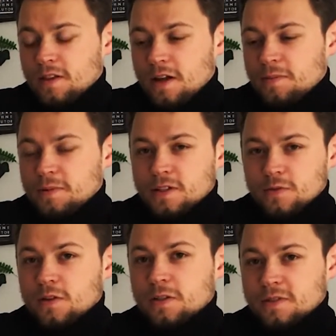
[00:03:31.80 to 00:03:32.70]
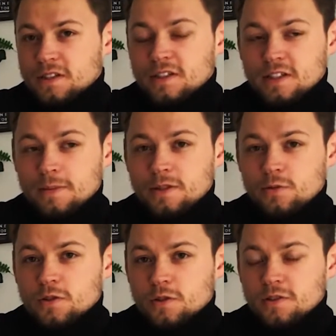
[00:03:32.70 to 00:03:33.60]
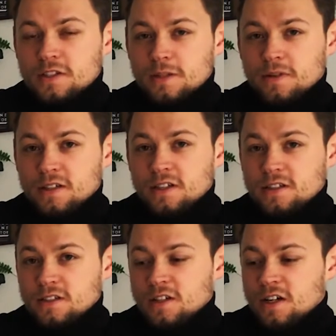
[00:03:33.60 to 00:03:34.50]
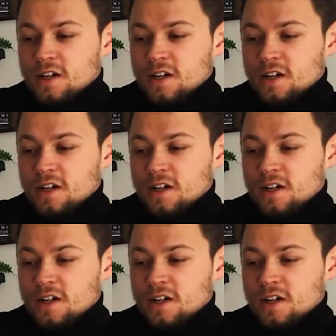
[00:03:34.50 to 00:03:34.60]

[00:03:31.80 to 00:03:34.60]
da habe ich mich gefreut, dass ich Abitur in Kunst gemacht hatte.